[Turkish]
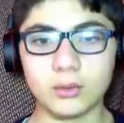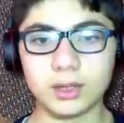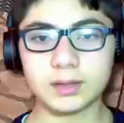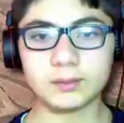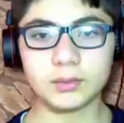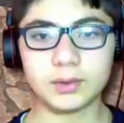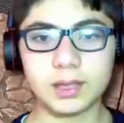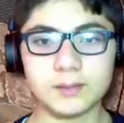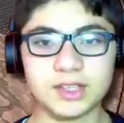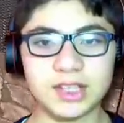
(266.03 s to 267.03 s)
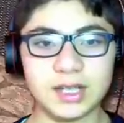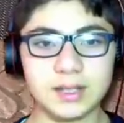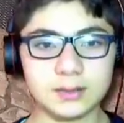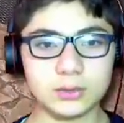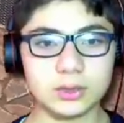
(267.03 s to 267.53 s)
Onlar da böyle hani bir
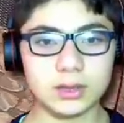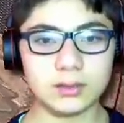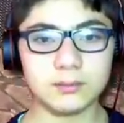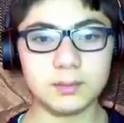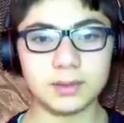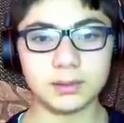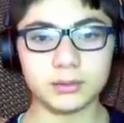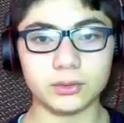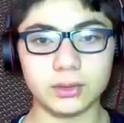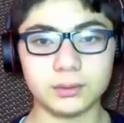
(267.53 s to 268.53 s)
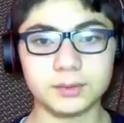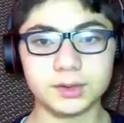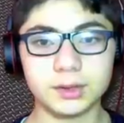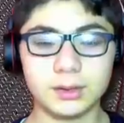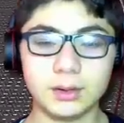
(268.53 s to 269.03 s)
şehir düzenlemeyi
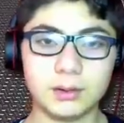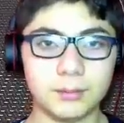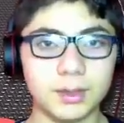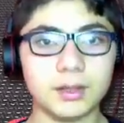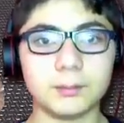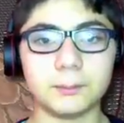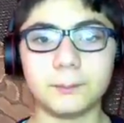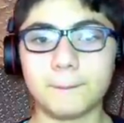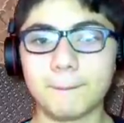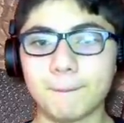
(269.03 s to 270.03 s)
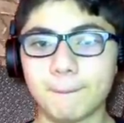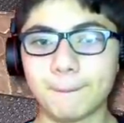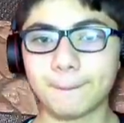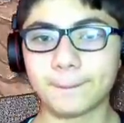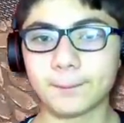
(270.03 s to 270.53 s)
planlıyorlarmış. Bakalım.
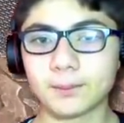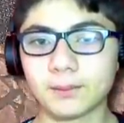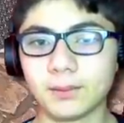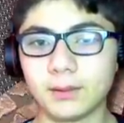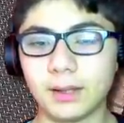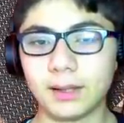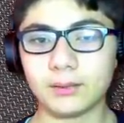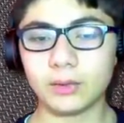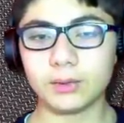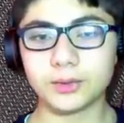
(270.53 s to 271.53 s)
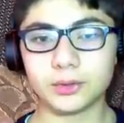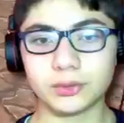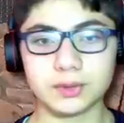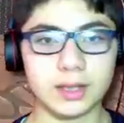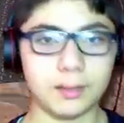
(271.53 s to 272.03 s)
Ee, eğer öyle bir şey
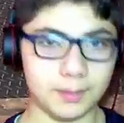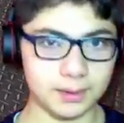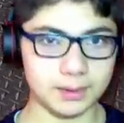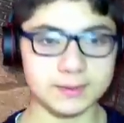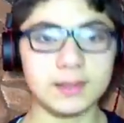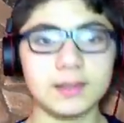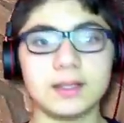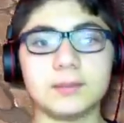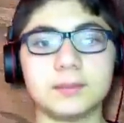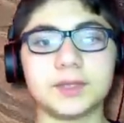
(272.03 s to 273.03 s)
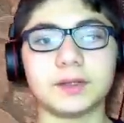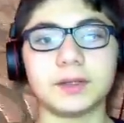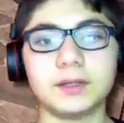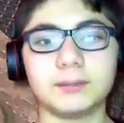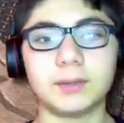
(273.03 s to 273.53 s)
olursa yaparlarsa ki
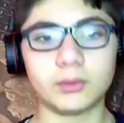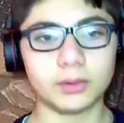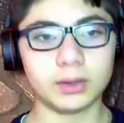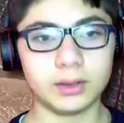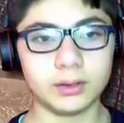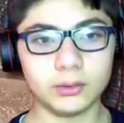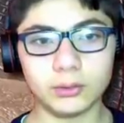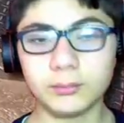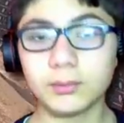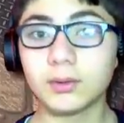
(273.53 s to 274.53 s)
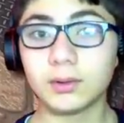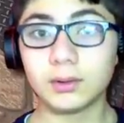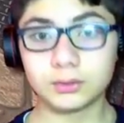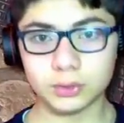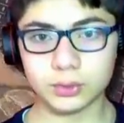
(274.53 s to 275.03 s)
yapacaklar. Ben onlara inanıyorum.
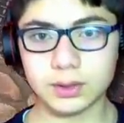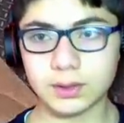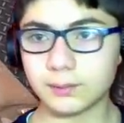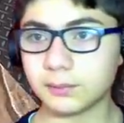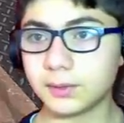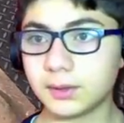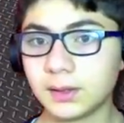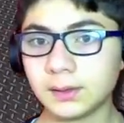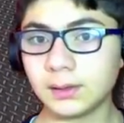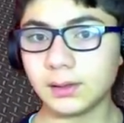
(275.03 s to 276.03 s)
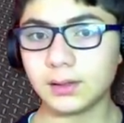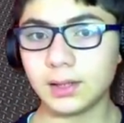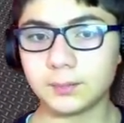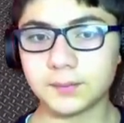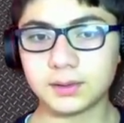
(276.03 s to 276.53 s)
Çok iyi de yapabilirler.
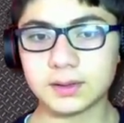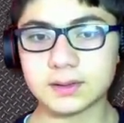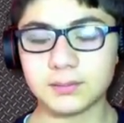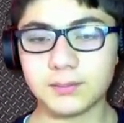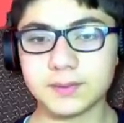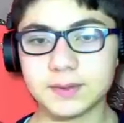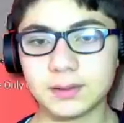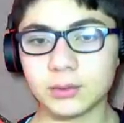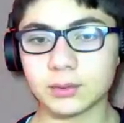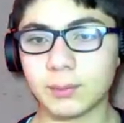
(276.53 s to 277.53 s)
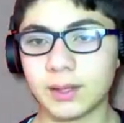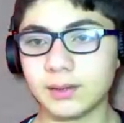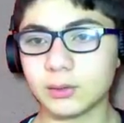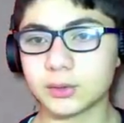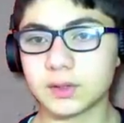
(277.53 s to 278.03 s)
Yaptıkları zaman biz de ben
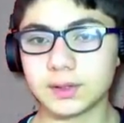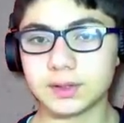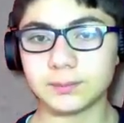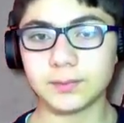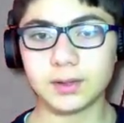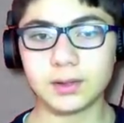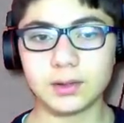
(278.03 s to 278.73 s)
de göstereceğim.